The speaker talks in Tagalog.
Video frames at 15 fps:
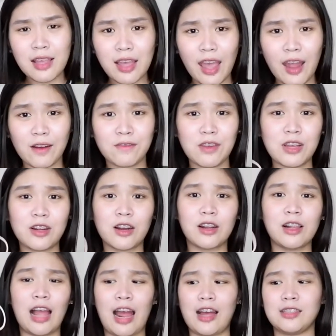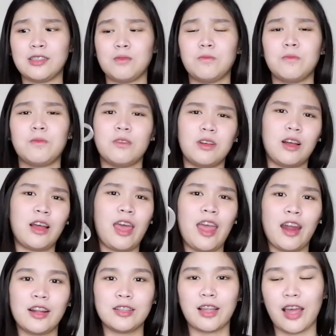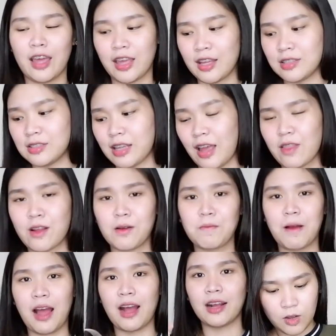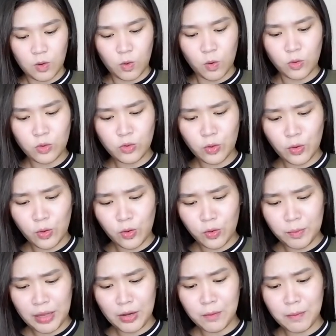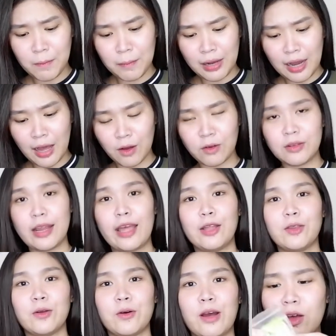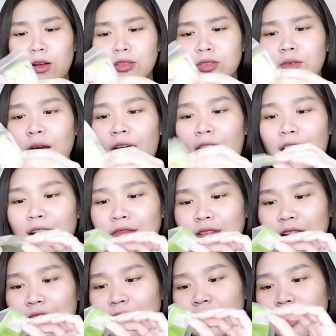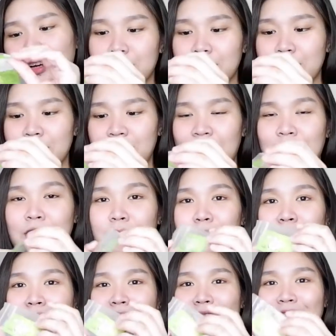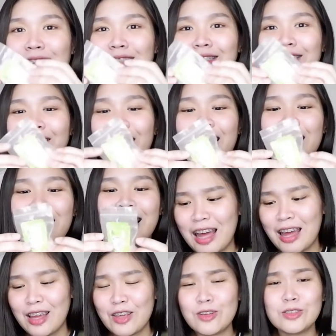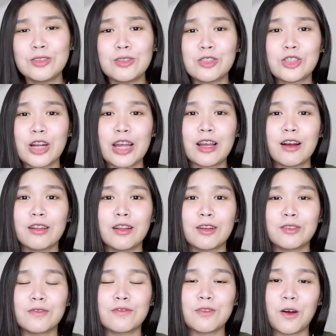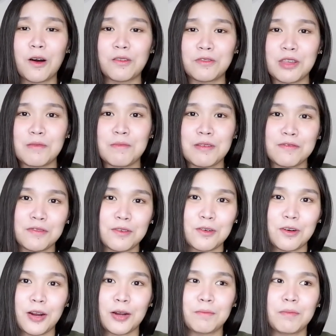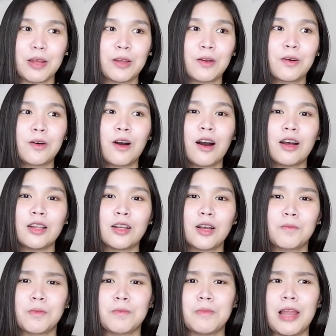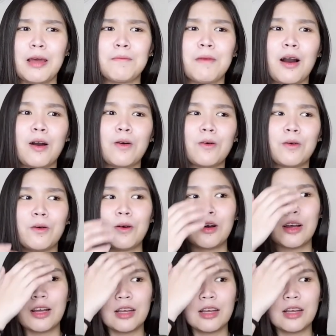think every girl has a hair tie inside their bag. Oh no, meron pa pala ako neto. I also have like stevia packets. I used to drink a lot of coffee before, pero uh, nagka-problema ako